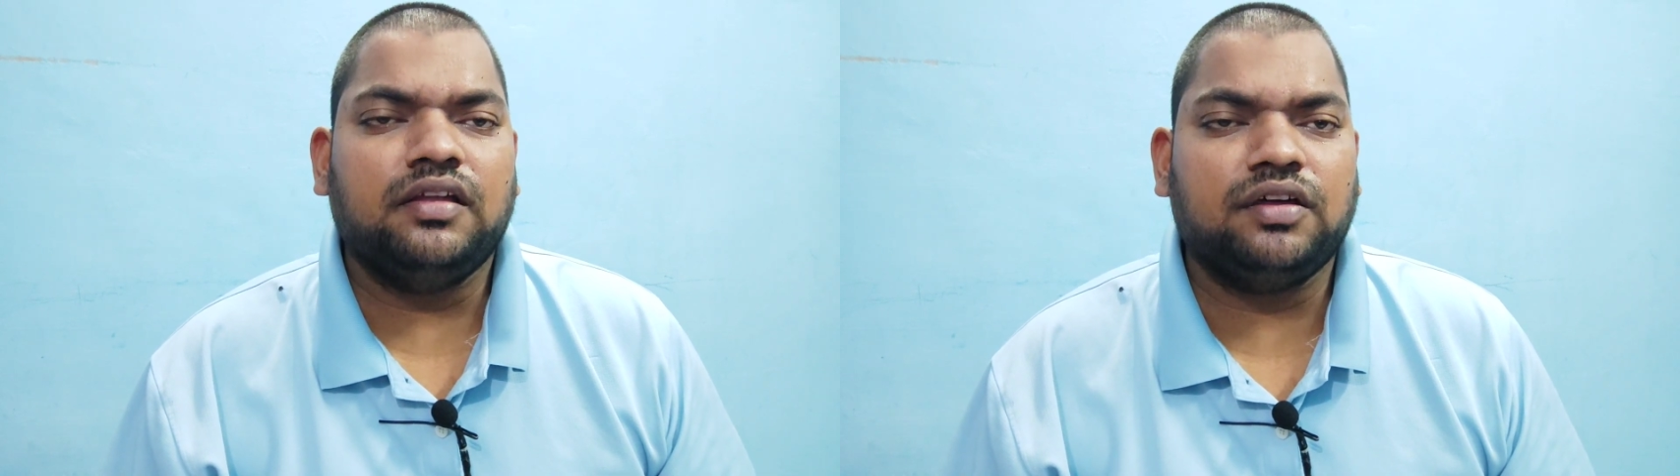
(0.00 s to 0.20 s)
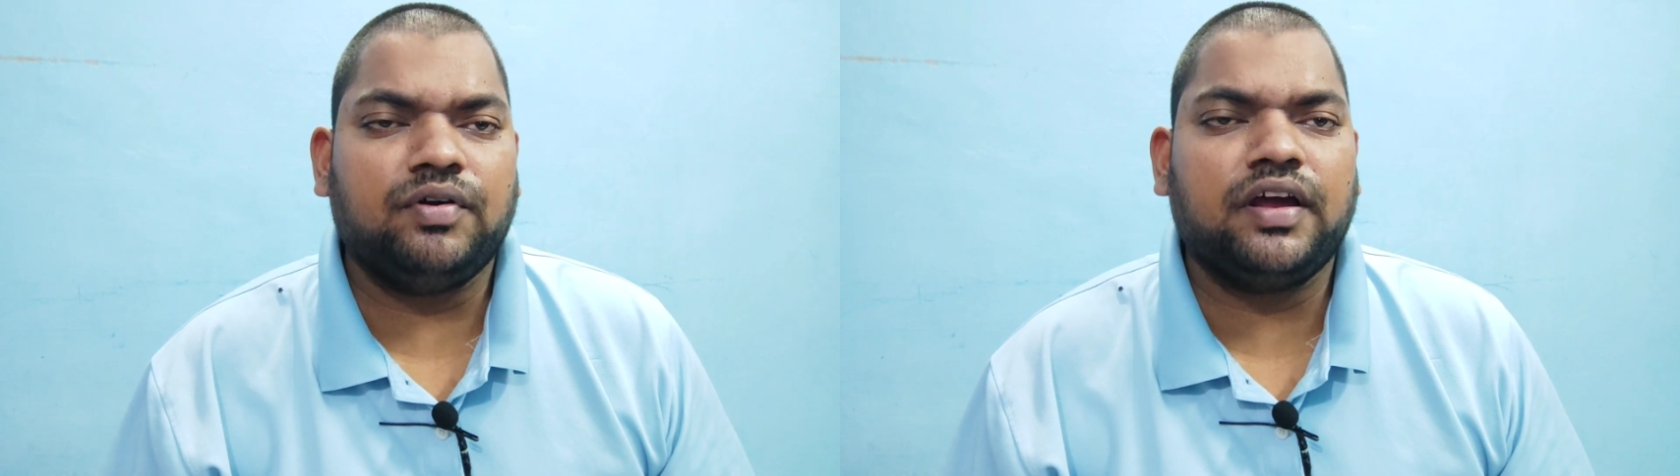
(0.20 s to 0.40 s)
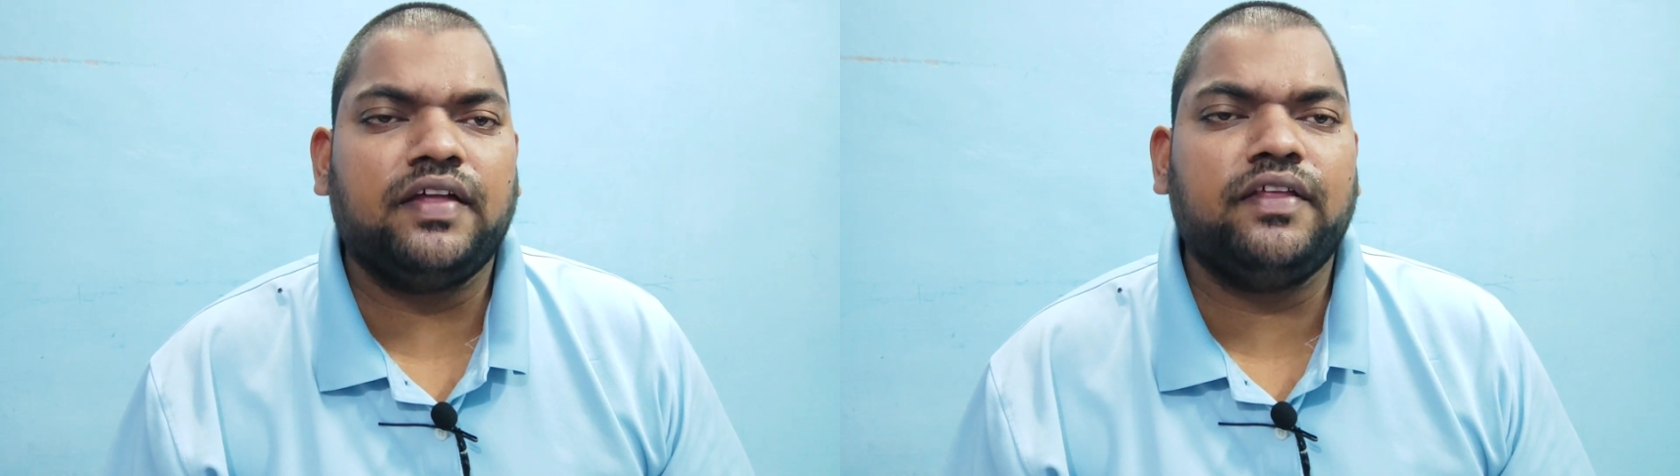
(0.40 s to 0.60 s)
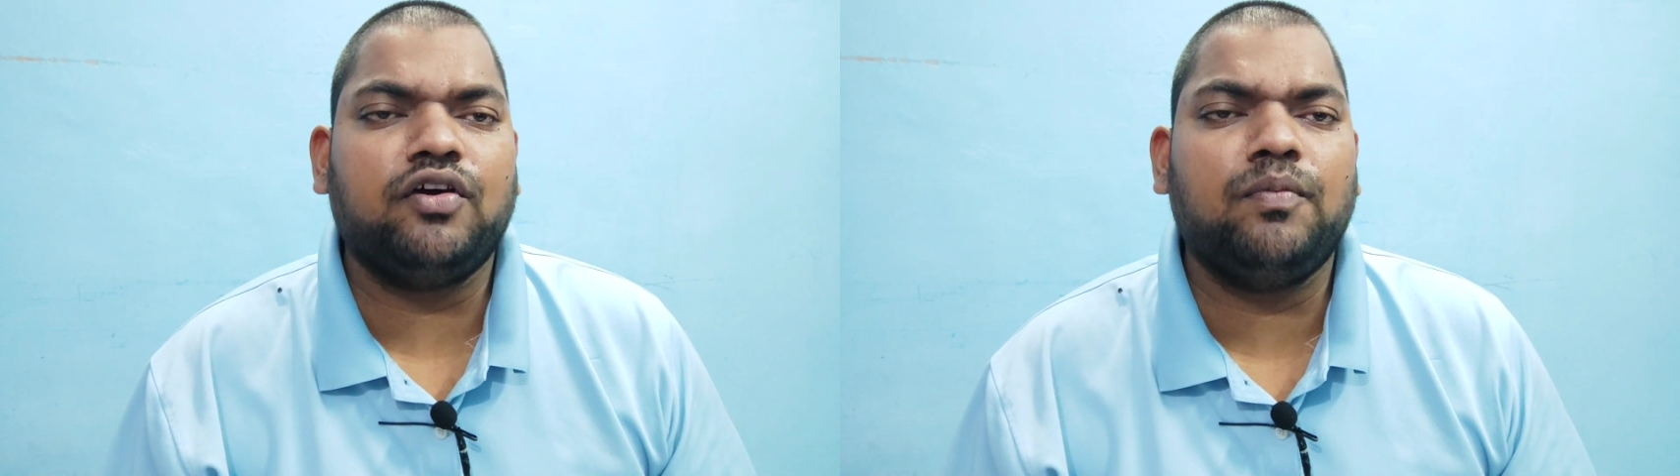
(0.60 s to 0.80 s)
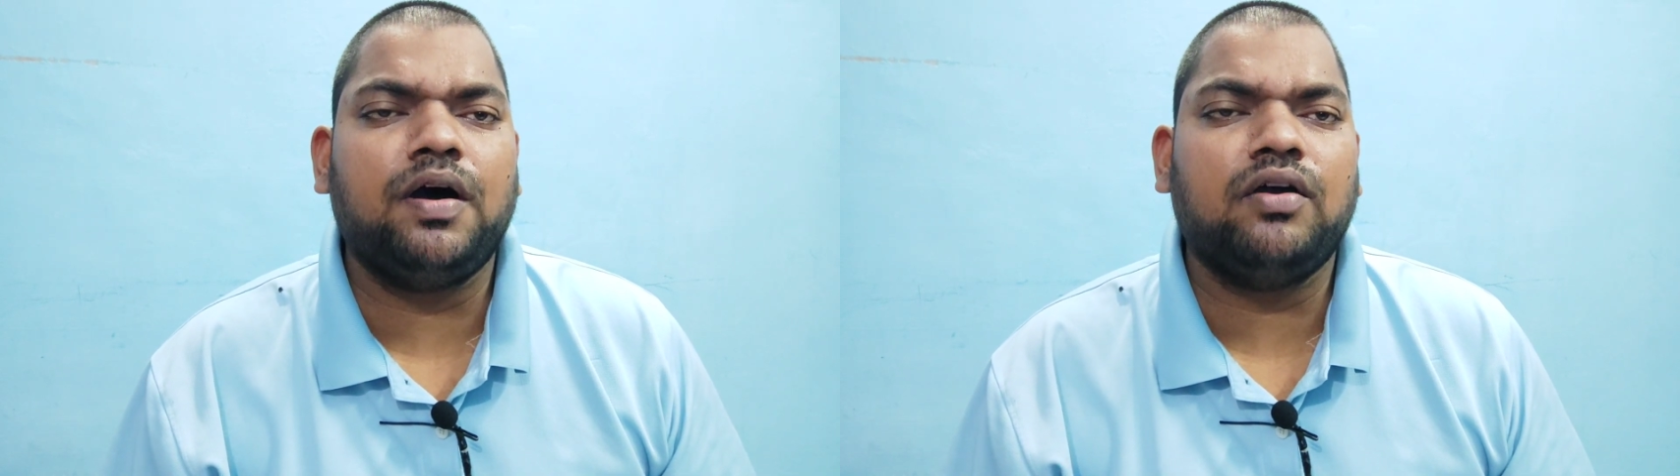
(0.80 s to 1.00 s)
అంతవరకు
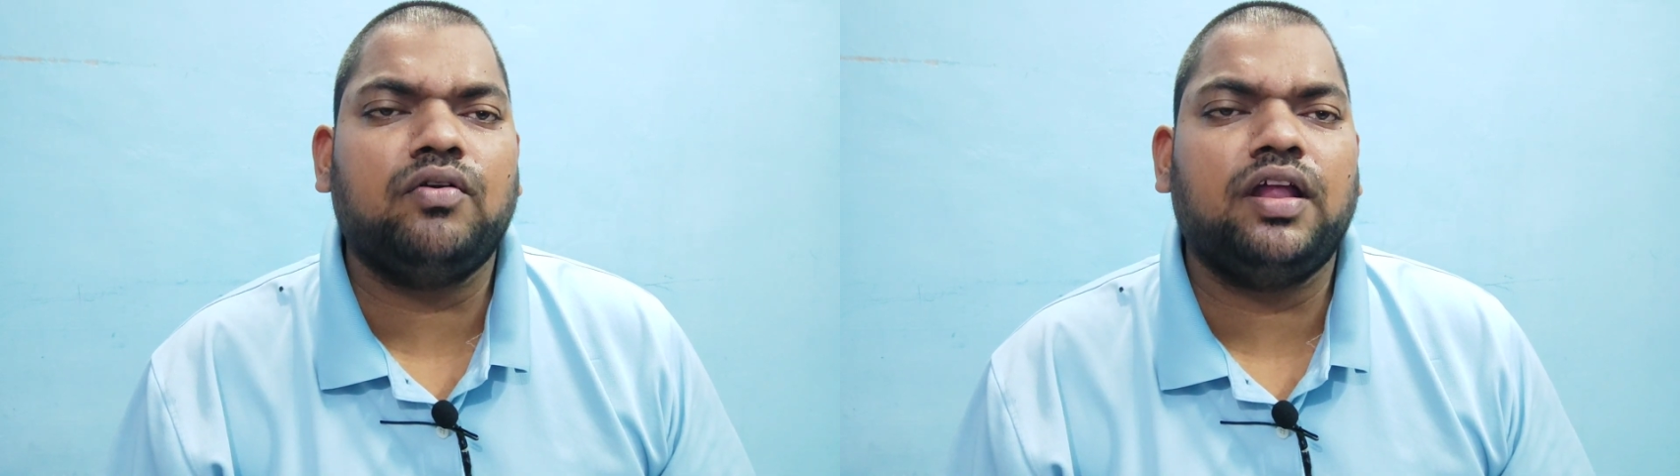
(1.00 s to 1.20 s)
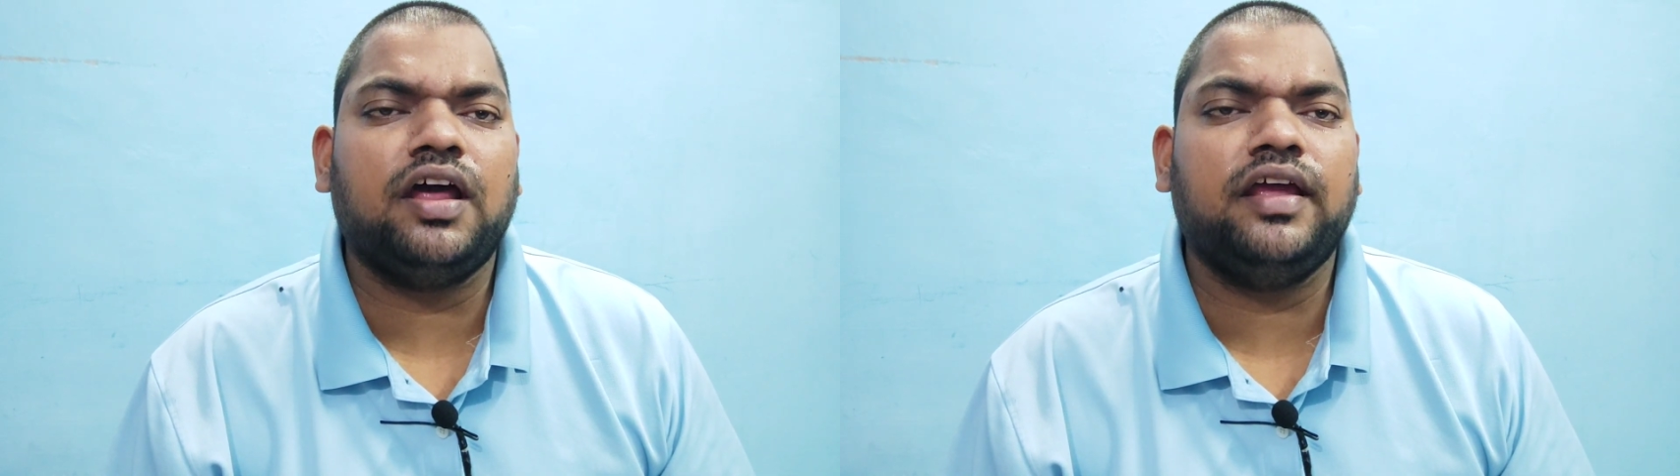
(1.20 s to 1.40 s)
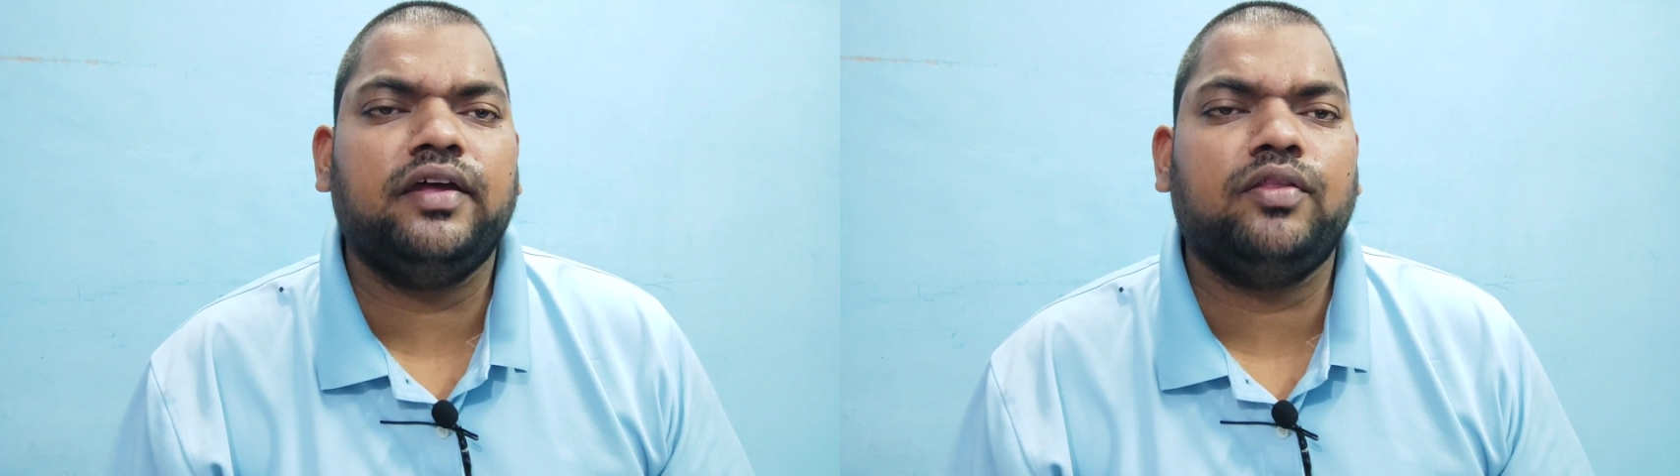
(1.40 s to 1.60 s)
అందరూ బాగుండాలి